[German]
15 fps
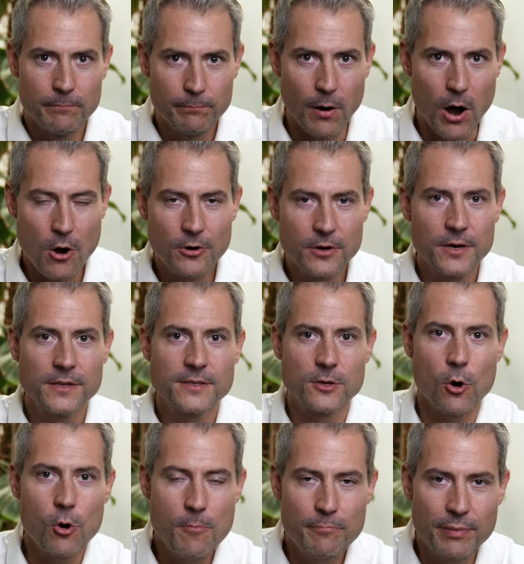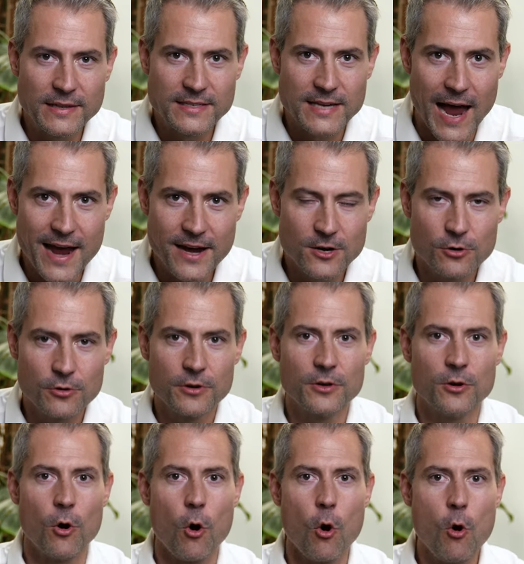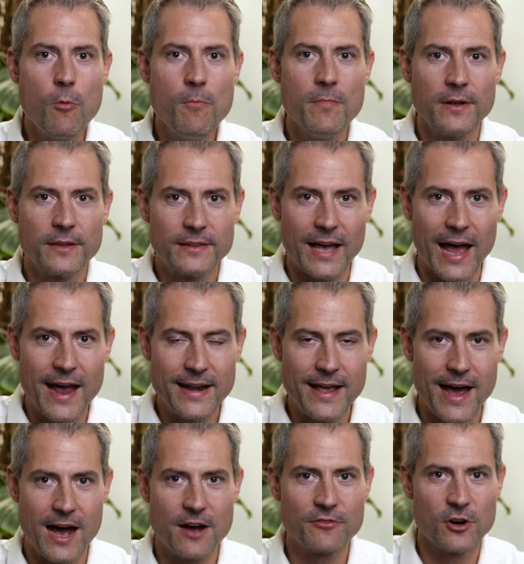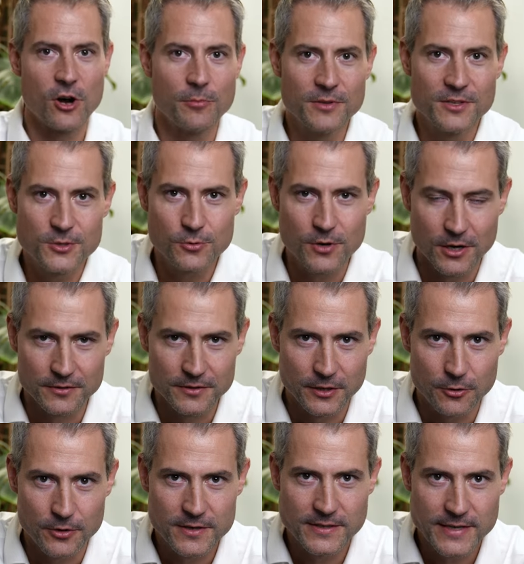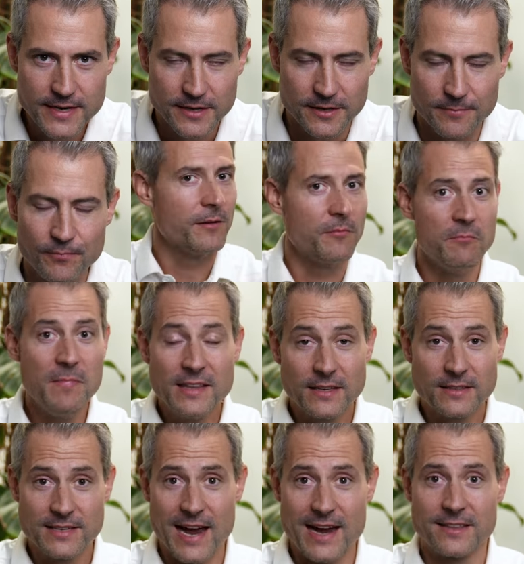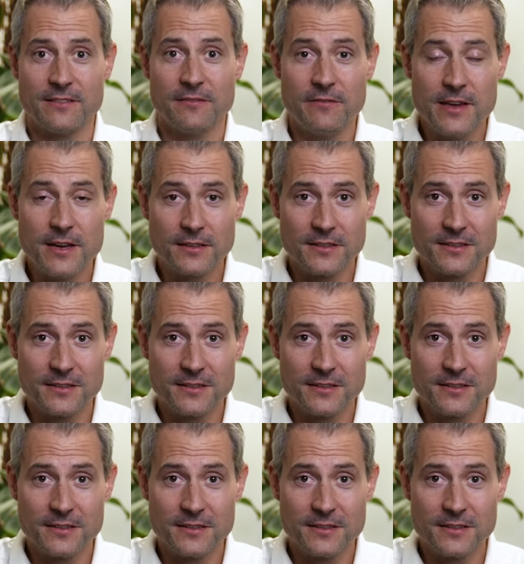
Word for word: Buckets und Bezeichnungen, um deine Aufgaben zu kategorisieren. Mit der Zeit wird